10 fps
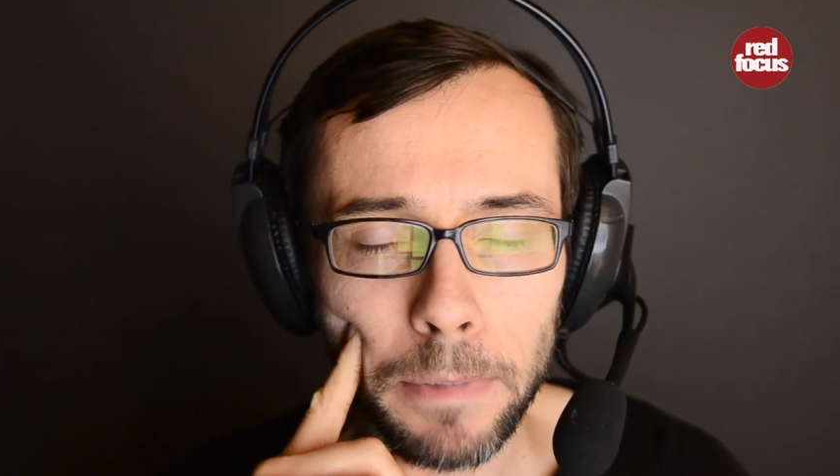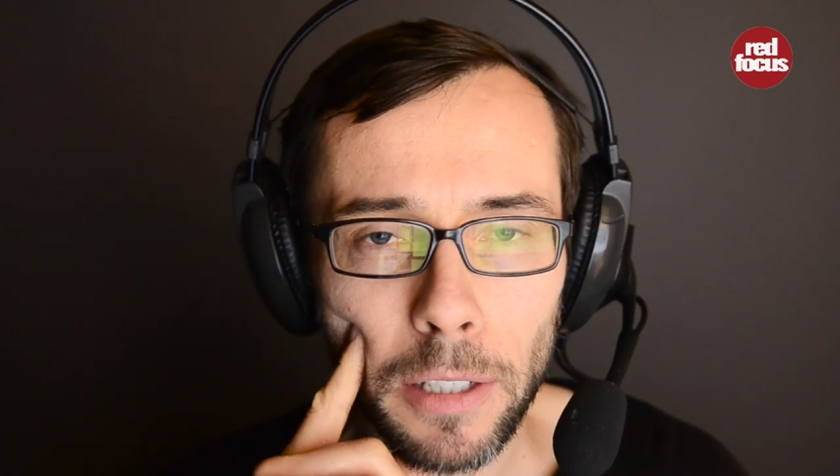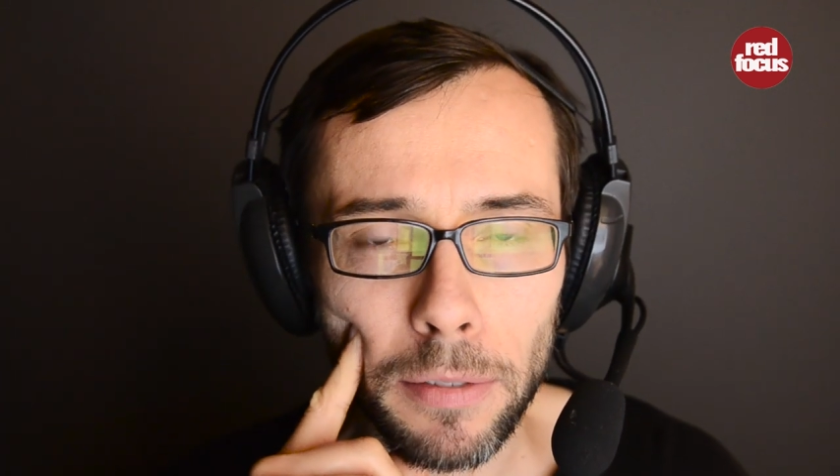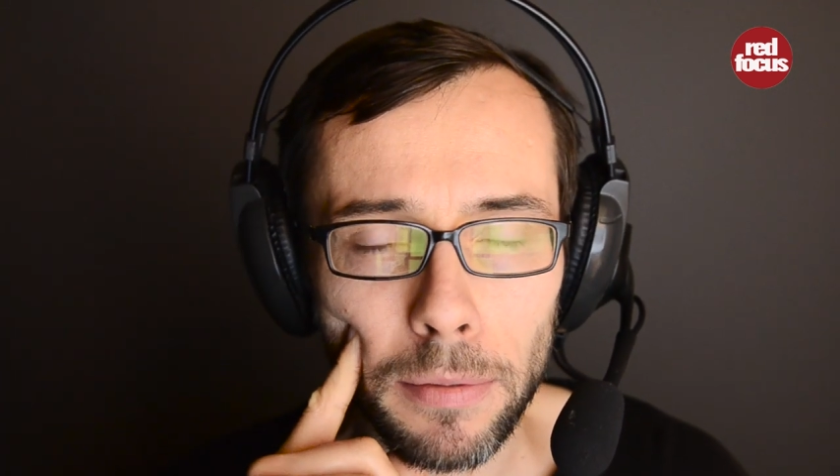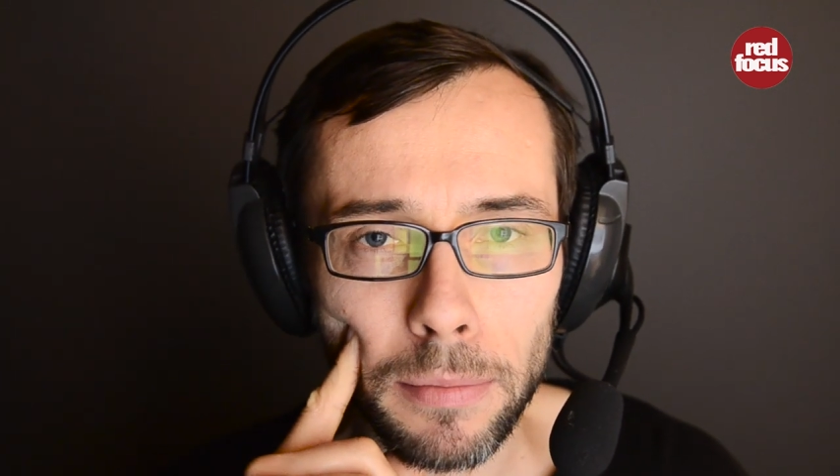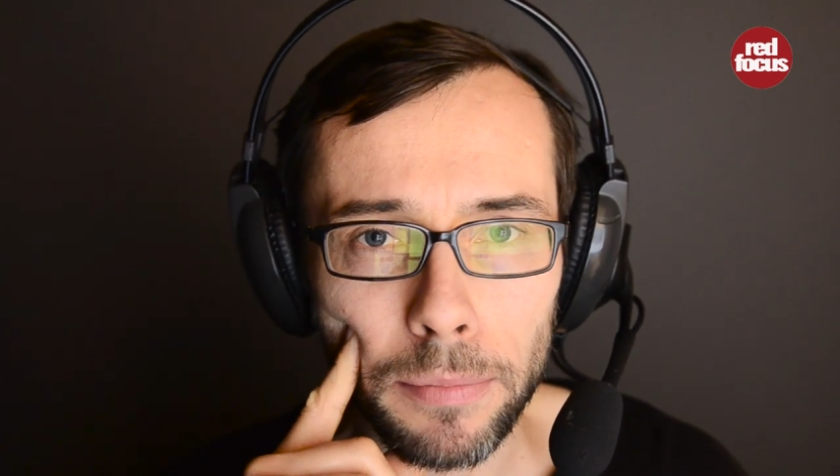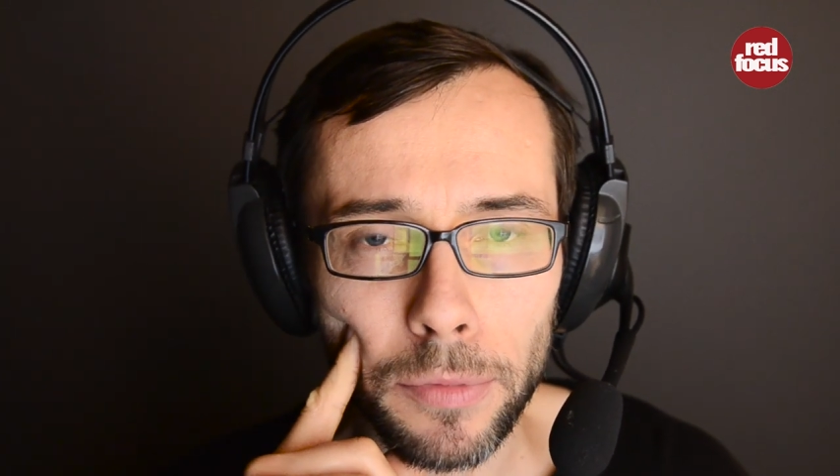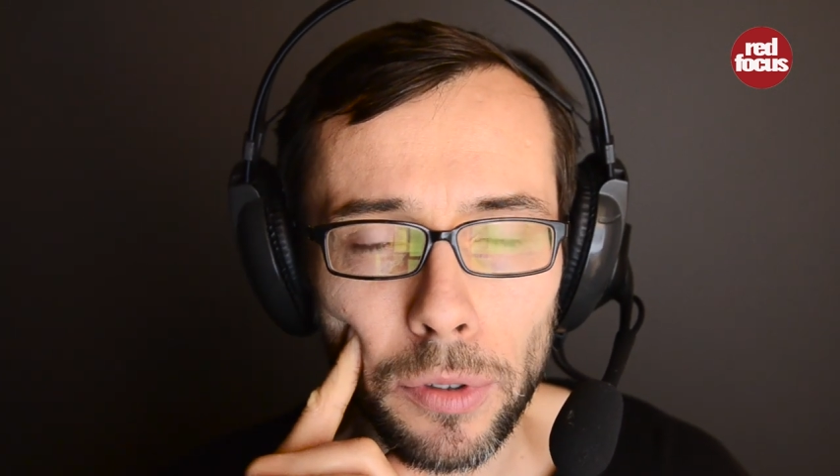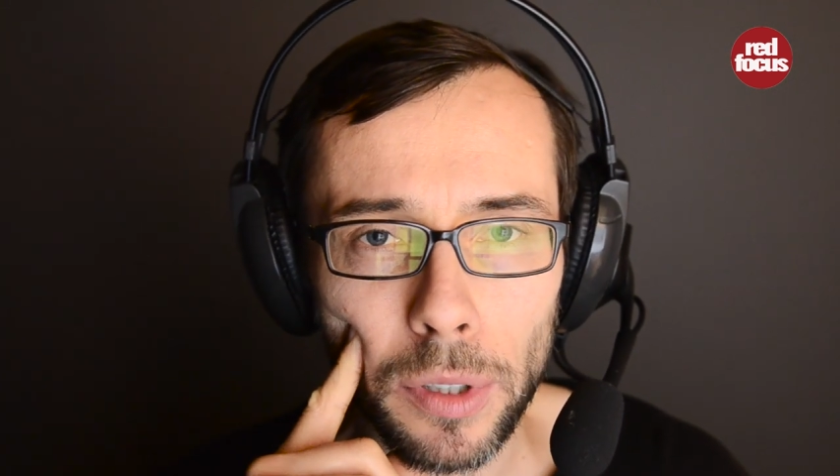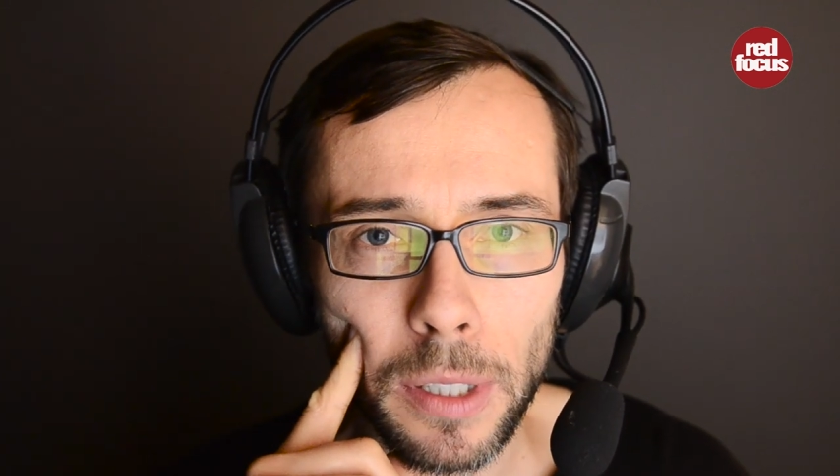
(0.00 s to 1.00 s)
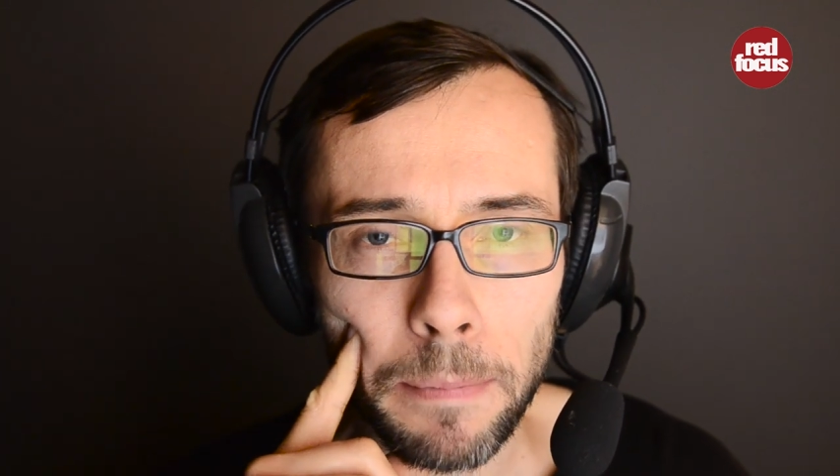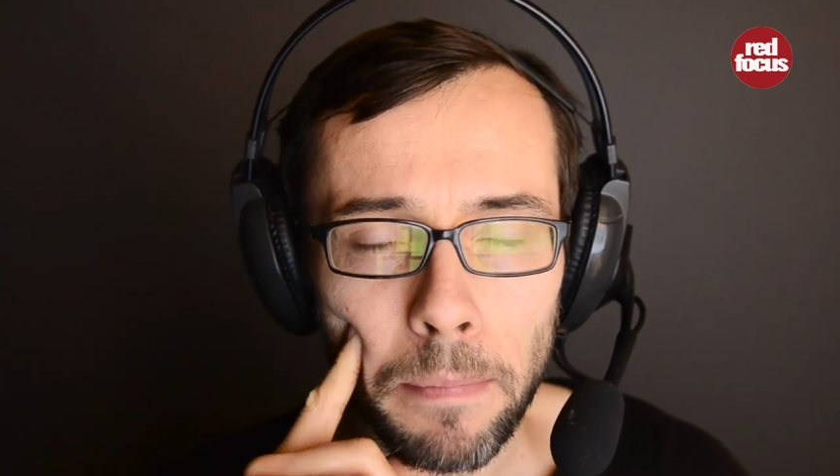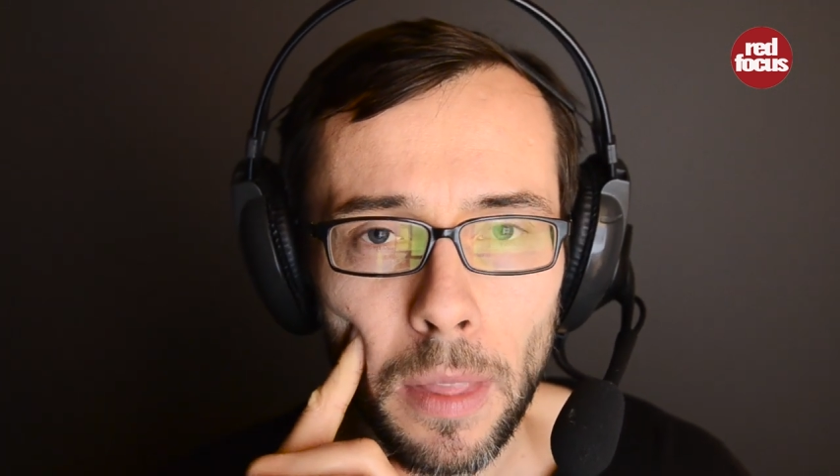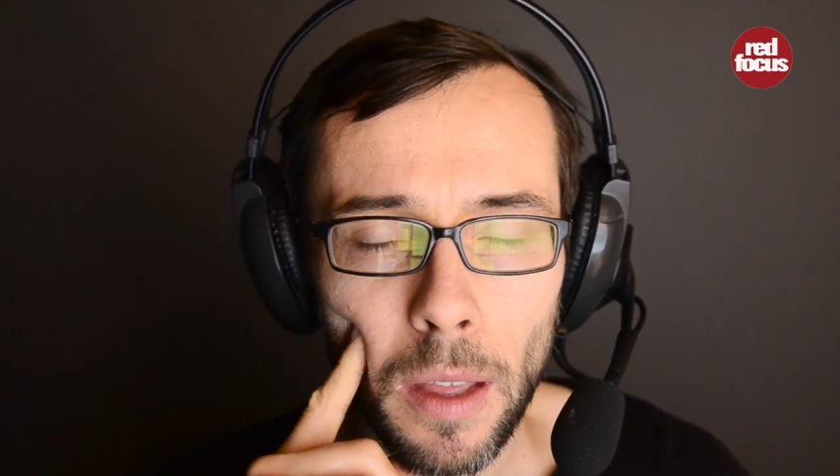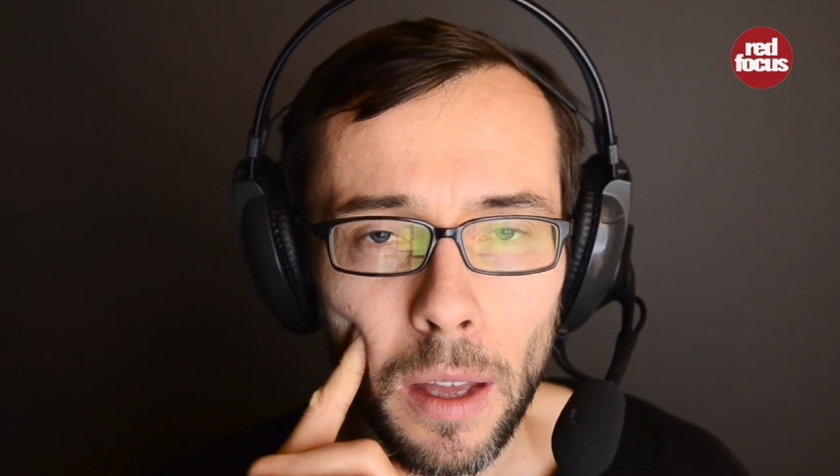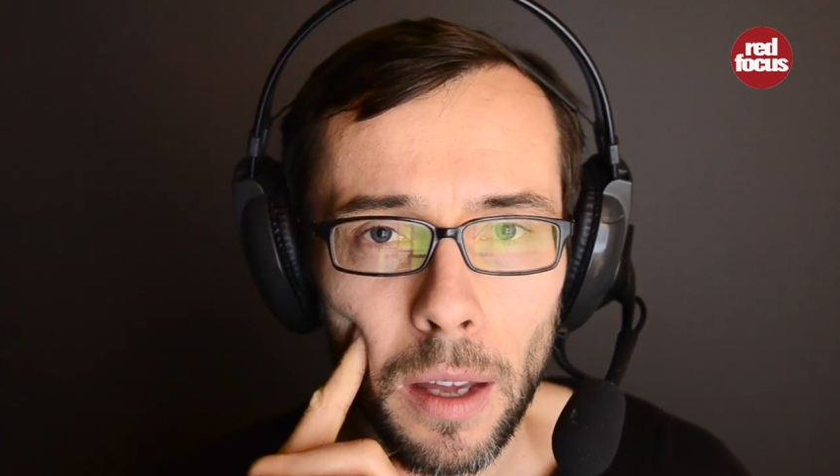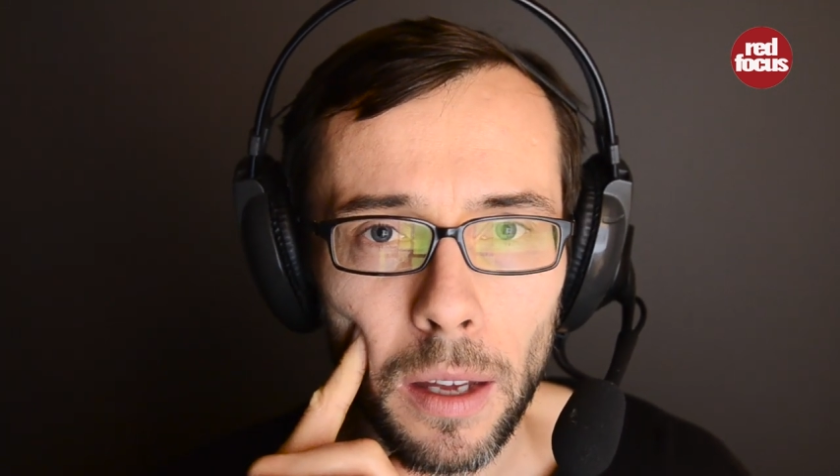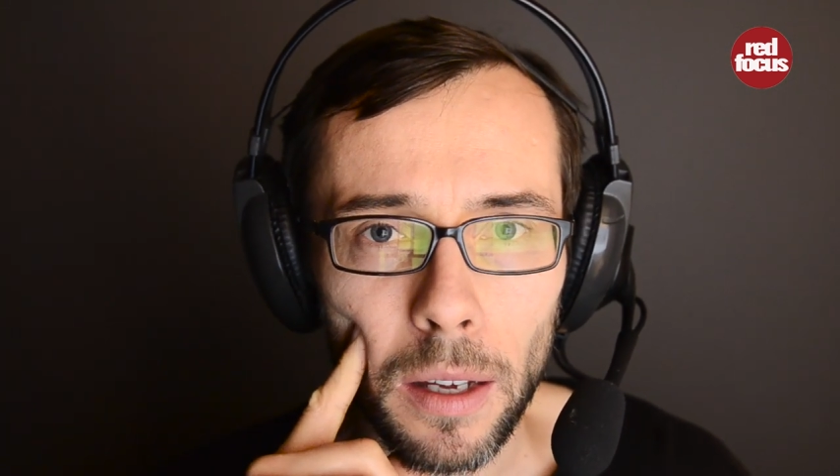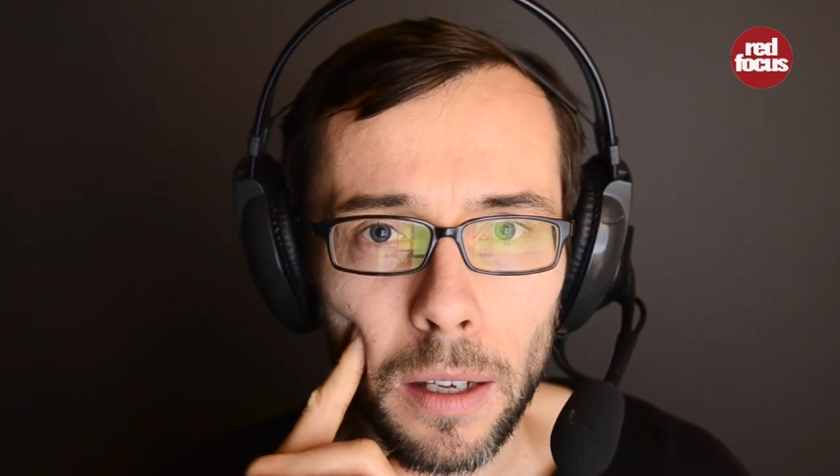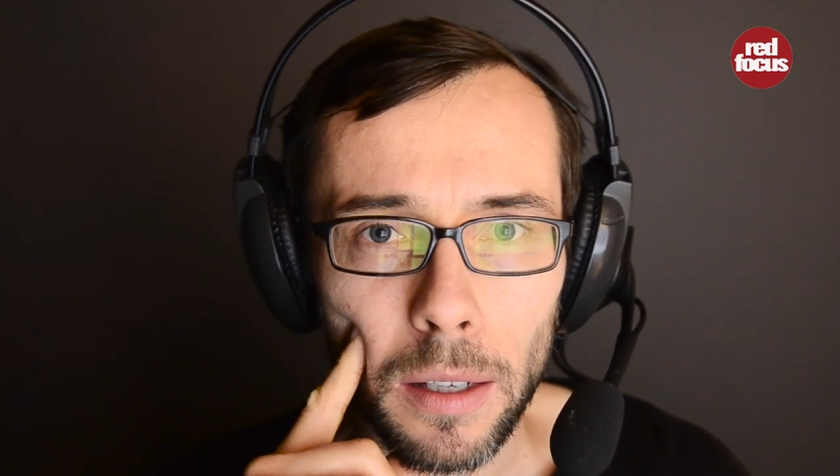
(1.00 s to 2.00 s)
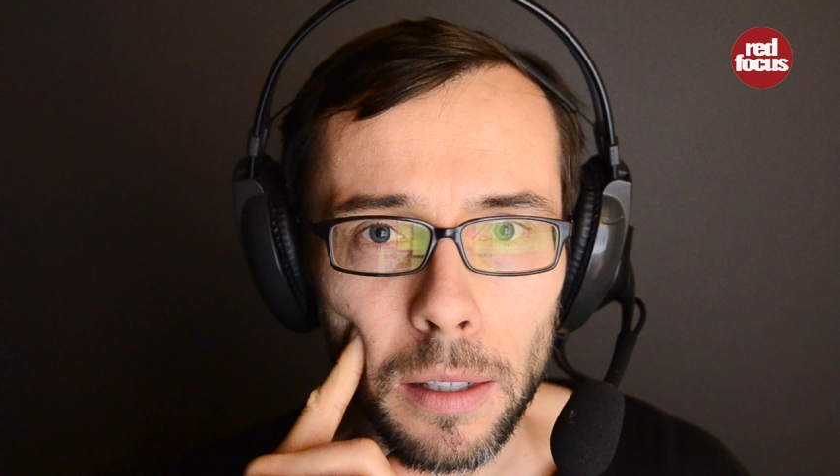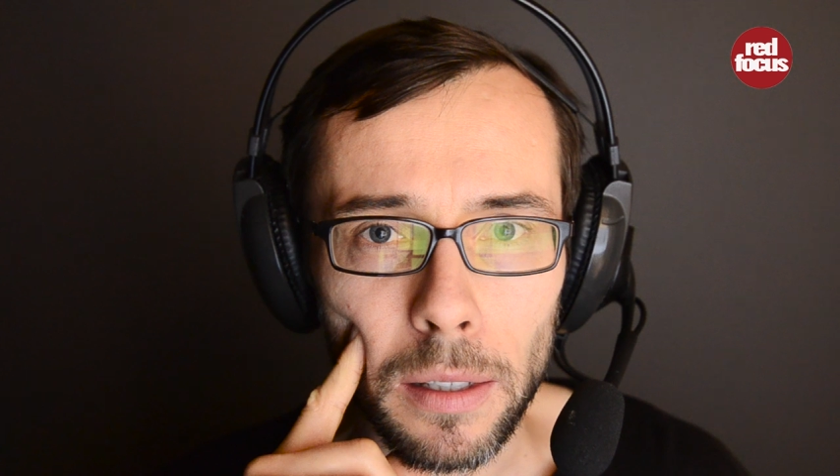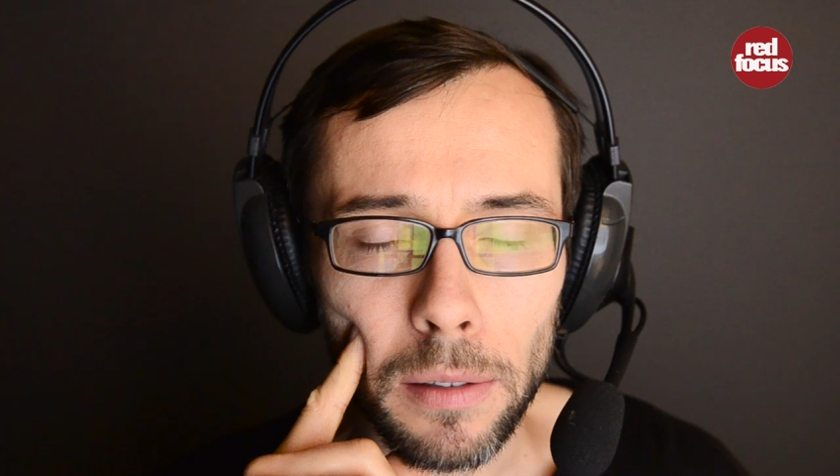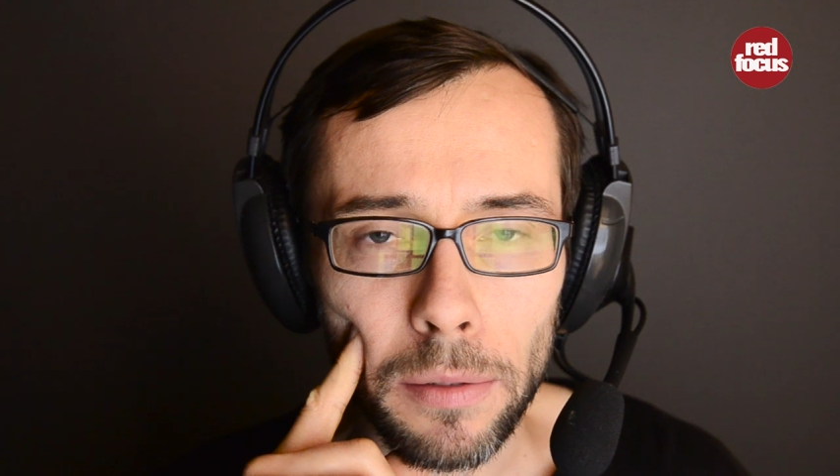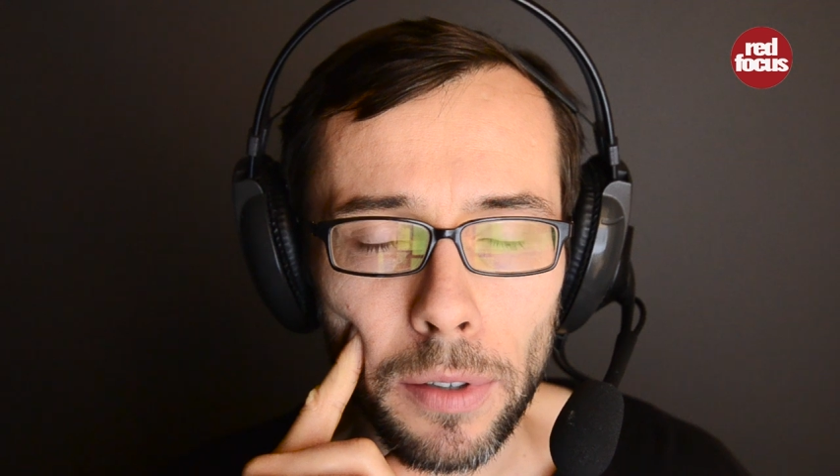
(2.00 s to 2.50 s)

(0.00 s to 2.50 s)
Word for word: te twoje e,